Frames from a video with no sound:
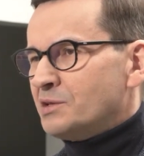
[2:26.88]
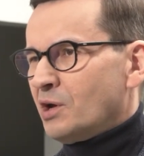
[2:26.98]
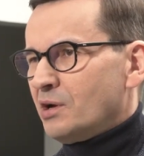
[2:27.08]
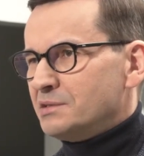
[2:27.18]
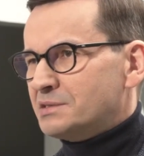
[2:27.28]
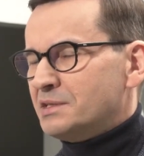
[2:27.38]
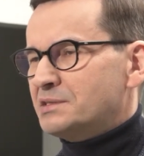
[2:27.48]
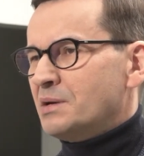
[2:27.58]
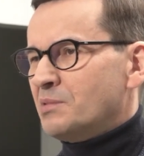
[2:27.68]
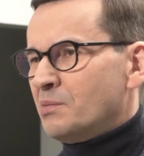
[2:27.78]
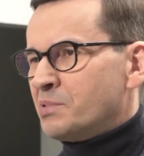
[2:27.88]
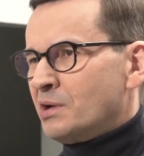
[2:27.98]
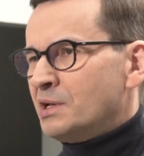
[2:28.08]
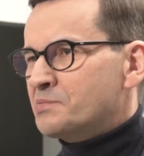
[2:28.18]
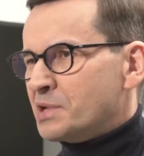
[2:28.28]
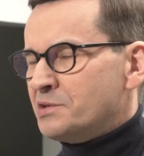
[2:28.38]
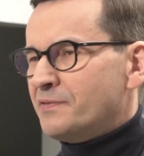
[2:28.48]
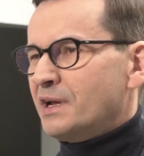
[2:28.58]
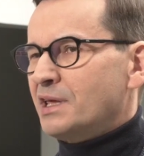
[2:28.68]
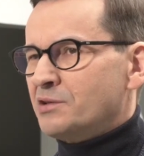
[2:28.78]
To system obrony
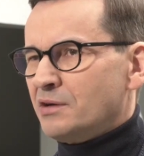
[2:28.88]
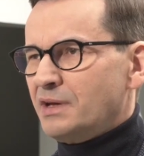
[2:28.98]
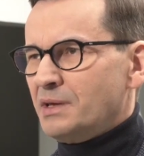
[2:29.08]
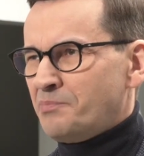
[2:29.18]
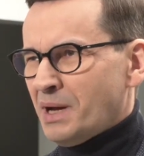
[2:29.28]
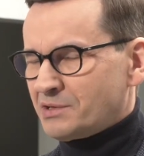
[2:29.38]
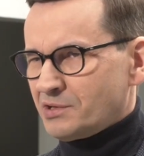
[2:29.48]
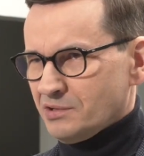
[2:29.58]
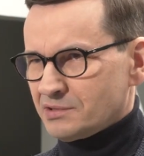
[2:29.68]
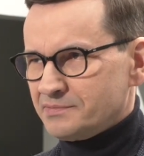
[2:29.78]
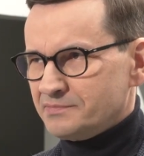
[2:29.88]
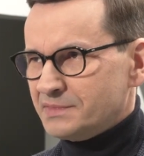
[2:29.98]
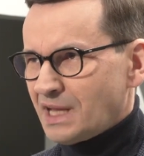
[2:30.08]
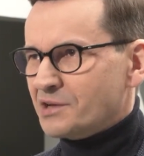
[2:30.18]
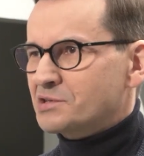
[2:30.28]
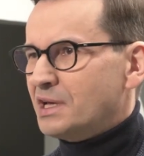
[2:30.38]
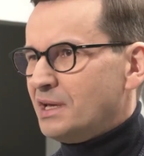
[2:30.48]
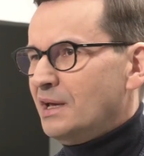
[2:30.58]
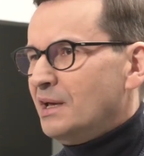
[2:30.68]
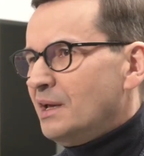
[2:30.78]
przeciwrakietowej Patriot,
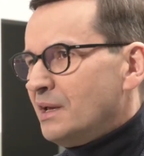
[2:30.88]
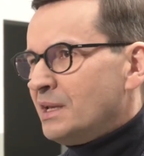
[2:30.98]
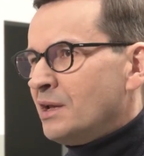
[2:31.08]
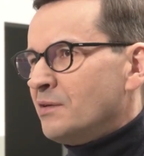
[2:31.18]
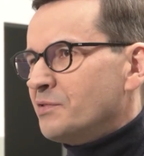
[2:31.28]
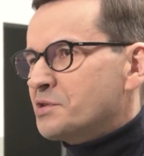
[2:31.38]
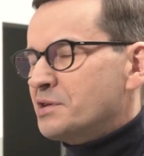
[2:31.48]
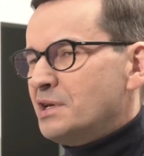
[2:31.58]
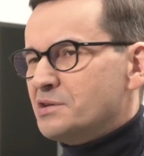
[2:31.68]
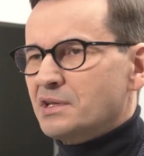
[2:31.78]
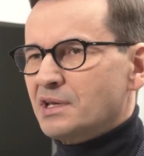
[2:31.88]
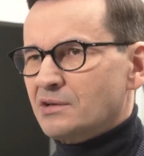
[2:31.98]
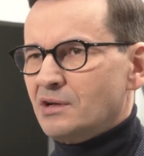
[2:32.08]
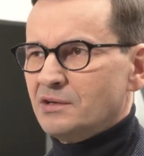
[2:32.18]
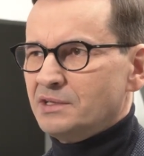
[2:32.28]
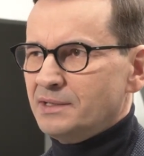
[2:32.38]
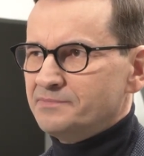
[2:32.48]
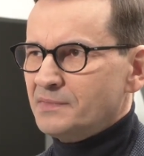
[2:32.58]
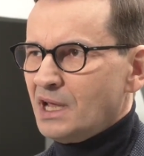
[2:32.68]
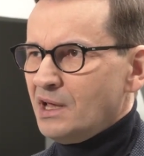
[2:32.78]
także najnowocześniejsze technologie.
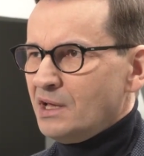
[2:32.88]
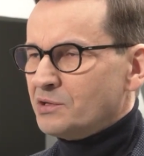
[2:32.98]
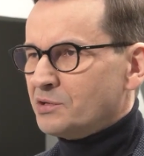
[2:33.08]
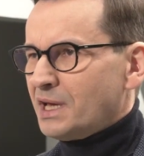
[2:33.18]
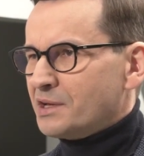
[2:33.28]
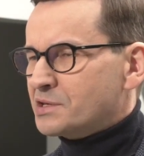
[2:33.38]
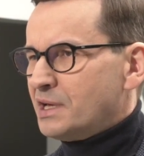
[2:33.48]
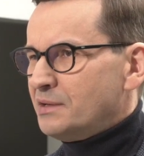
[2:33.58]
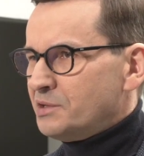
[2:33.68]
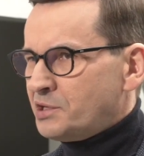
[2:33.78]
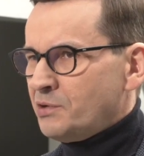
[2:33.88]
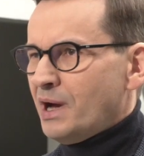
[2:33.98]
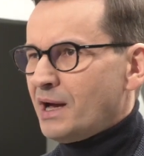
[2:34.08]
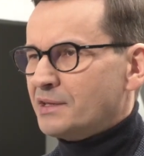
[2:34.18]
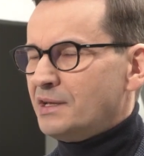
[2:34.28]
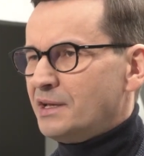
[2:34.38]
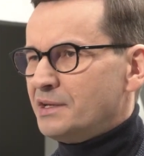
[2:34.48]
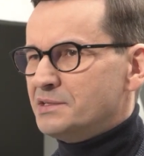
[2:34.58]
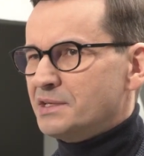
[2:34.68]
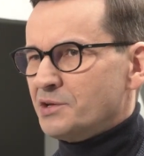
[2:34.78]
To także siła
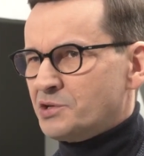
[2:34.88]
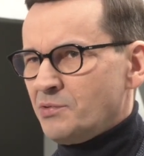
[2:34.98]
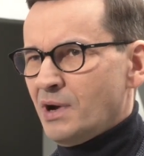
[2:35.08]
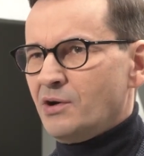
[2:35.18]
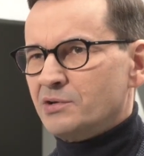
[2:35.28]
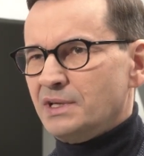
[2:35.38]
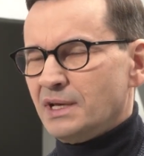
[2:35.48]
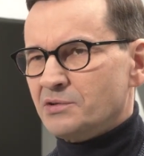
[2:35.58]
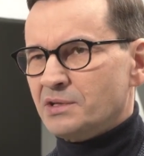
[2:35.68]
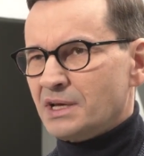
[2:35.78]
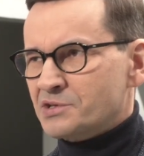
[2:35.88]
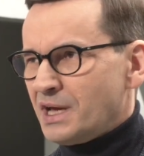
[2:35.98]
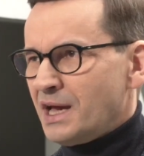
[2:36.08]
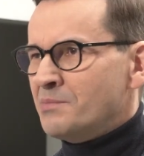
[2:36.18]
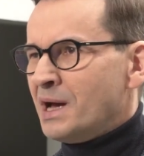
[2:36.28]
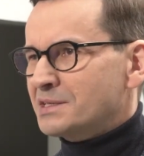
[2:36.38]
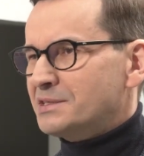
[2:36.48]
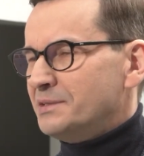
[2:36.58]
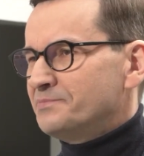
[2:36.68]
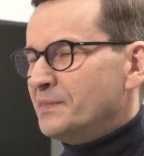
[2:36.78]
artyleryjska, siła ognia, to także
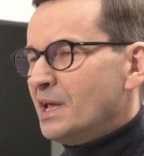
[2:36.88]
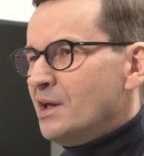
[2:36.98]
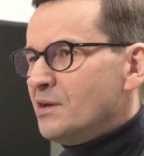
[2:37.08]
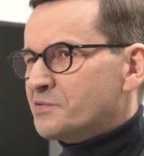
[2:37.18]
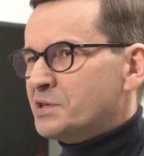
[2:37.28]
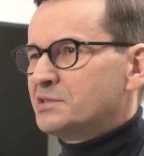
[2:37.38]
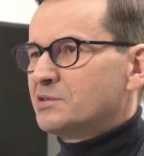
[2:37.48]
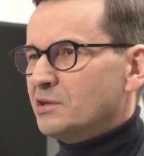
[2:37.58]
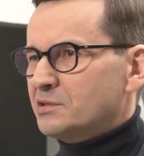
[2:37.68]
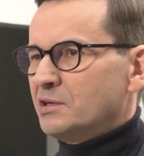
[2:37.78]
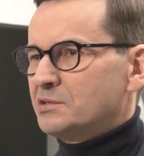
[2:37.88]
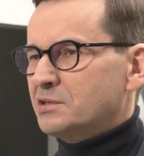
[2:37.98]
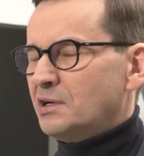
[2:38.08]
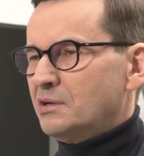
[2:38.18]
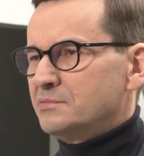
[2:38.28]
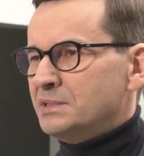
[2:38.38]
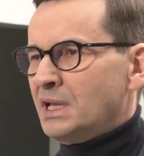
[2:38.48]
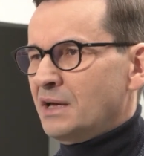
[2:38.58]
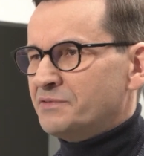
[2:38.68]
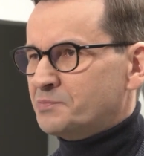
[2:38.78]
HIMARSy. Wszystko to, co
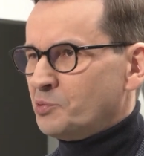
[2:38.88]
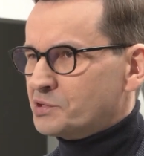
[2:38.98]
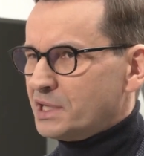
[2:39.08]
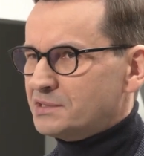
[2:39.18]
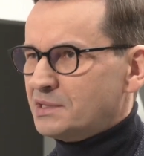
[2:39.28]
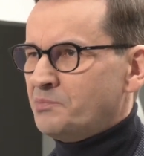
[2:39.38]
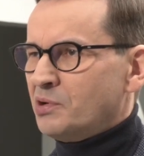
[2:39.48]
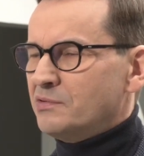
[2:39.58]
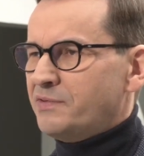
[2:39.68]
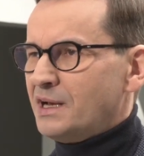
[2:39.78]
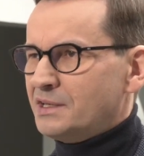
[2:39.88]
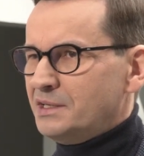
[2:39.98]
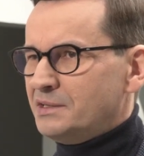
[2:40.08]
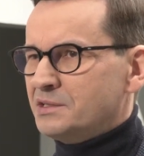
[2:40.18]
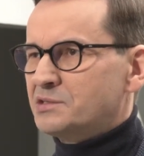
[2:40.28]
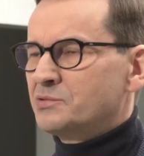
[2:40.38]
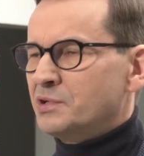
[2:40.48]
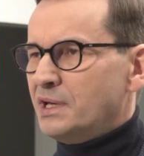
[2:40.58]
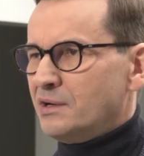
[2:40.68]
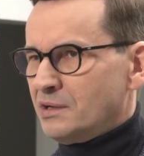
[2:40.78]
na współczesnym polu walki
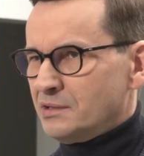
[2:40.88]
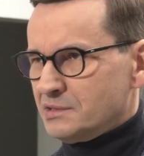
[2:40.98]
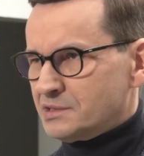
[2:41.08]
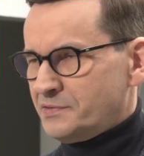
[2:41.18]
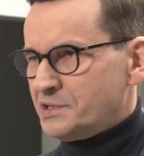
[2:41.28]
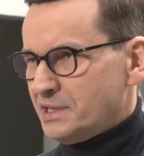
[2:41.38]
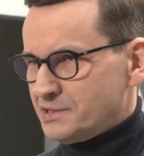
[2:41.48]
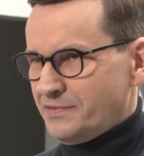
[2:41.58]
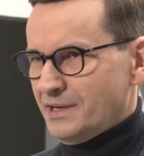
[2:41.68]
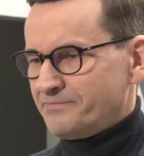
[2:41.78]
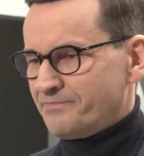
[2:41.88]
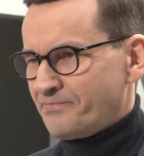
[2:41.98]
decyduje o zwycięstwie.